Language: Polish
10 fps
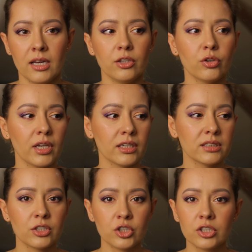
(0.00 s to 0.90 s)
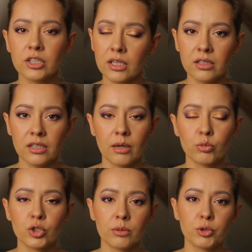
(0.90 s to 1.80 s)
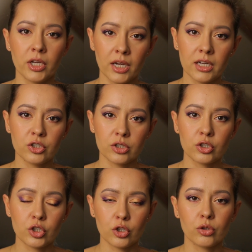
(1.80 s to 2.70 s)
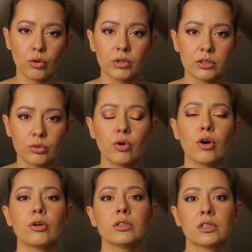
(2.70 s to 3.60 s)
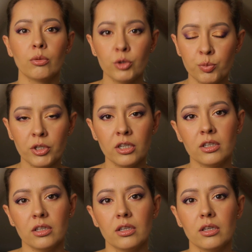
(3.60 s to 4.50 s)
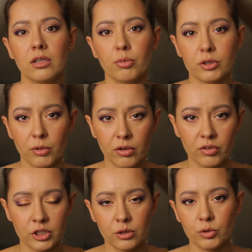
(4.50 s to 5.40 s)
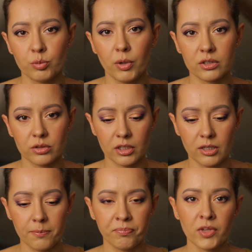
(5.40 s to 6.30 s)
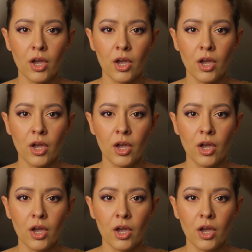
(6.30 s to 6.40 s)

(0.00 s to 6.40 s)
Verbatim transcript: I to tak ze 3-4 dni. Ja muszę przejechać e, szczotką na sucho, e, zrobić peeling i posmarować jakimś bardzo takim